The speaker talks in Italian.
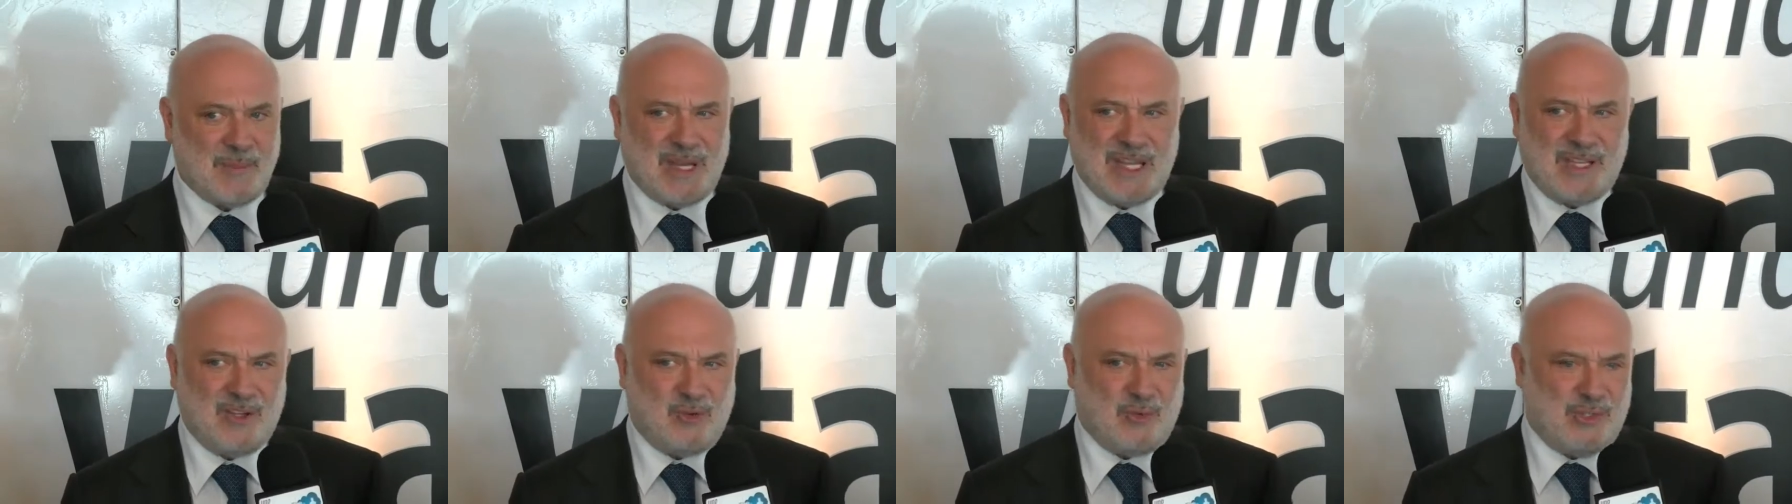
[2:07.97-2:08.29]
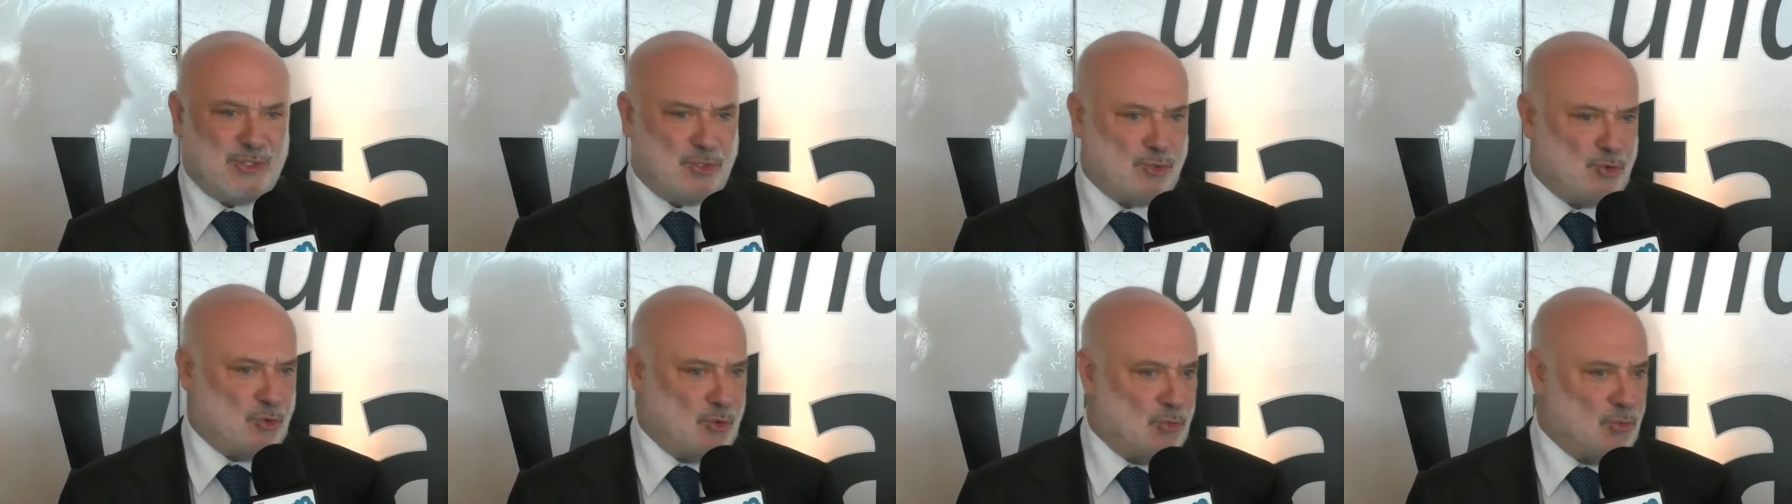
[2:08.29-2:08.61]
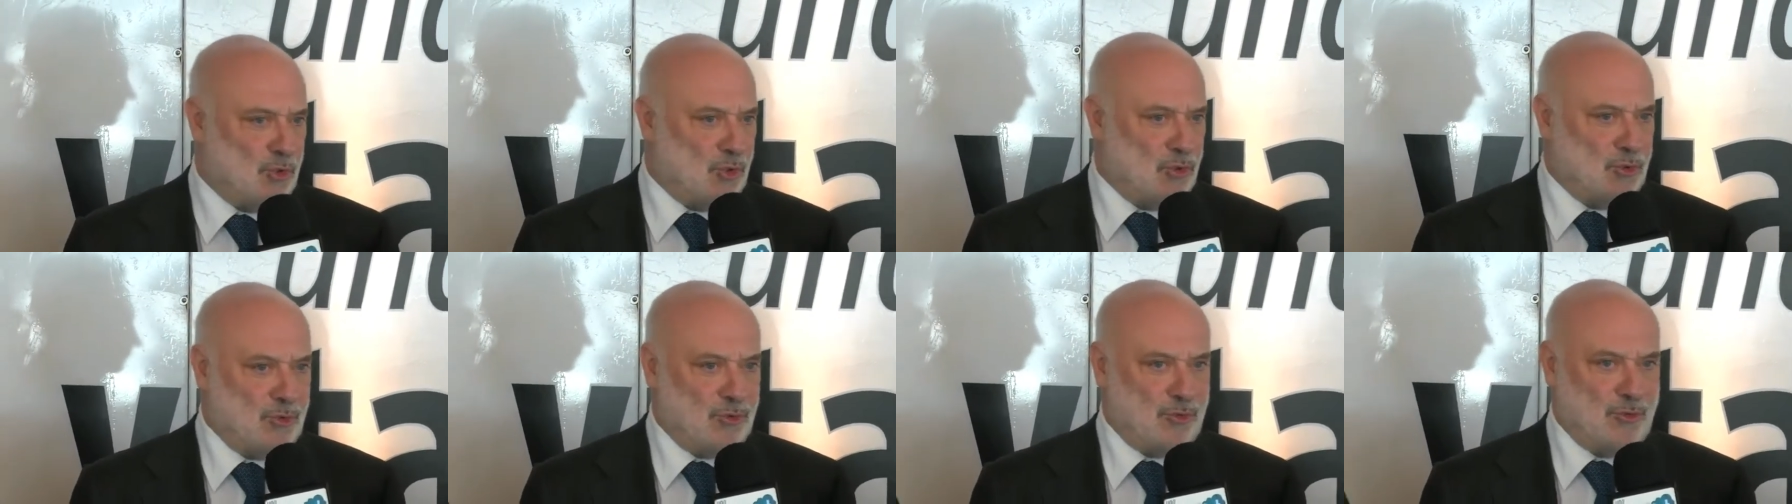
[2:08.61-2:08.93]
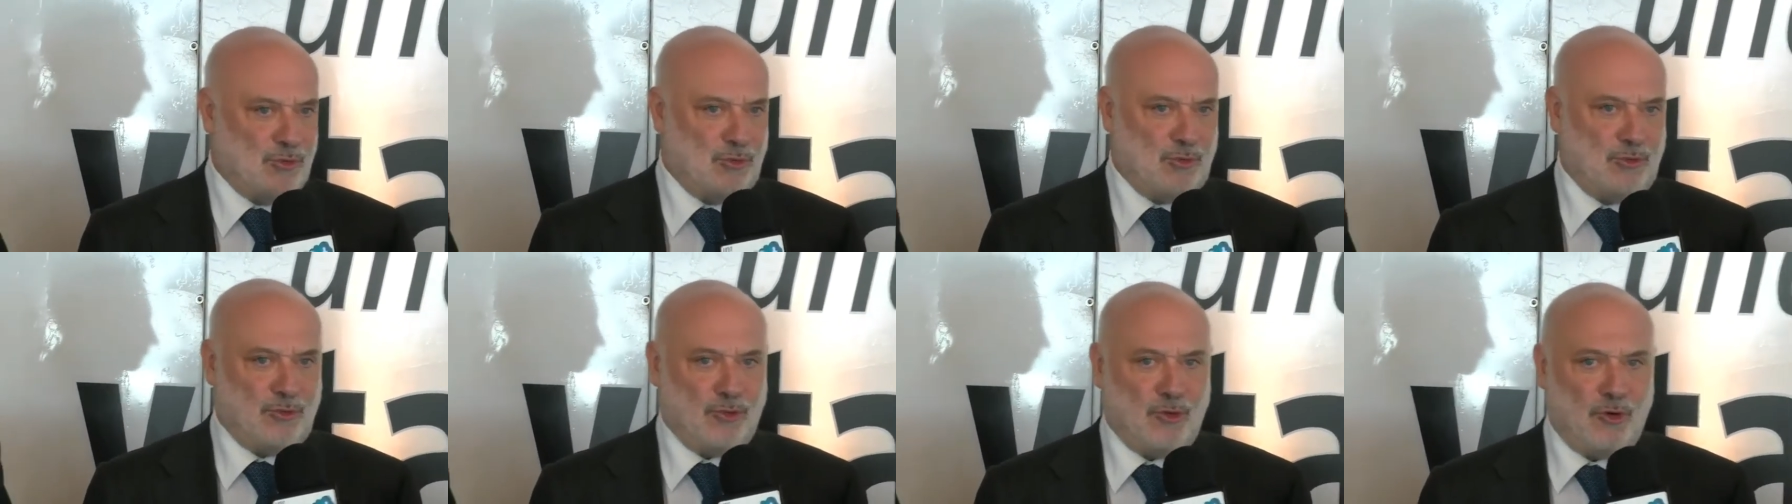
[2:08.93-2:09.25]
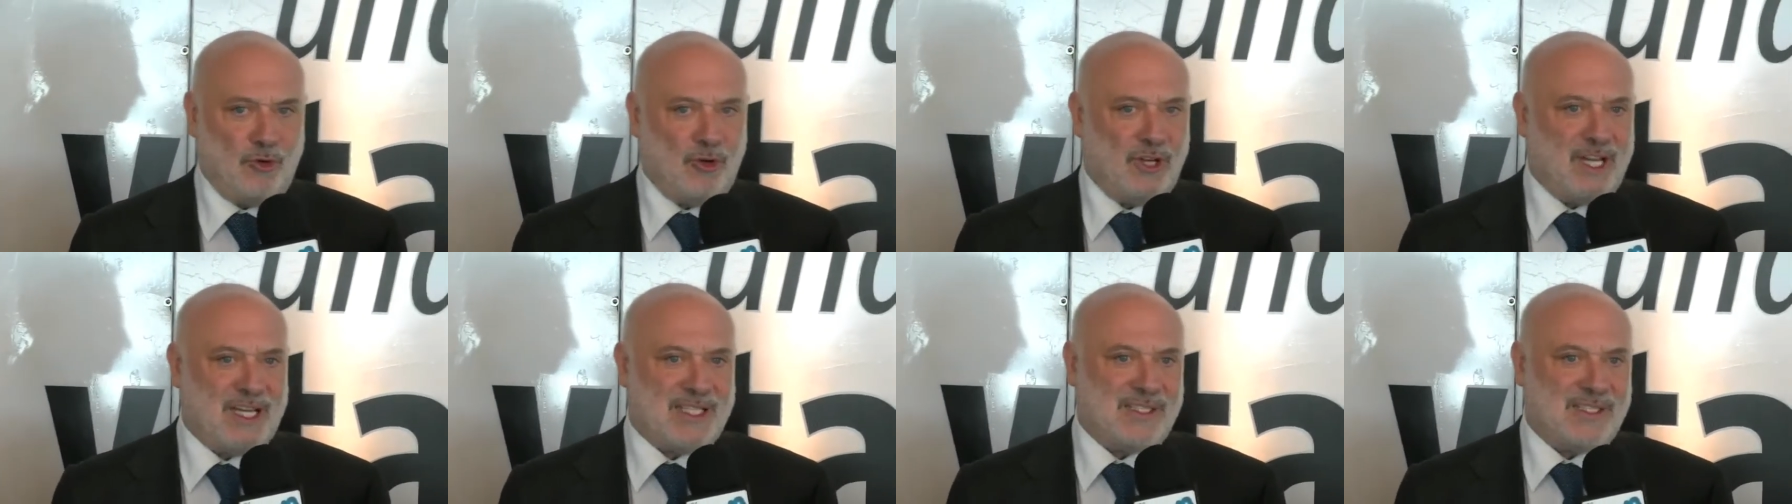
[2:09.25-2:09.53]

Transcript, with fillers: ma in questo modo non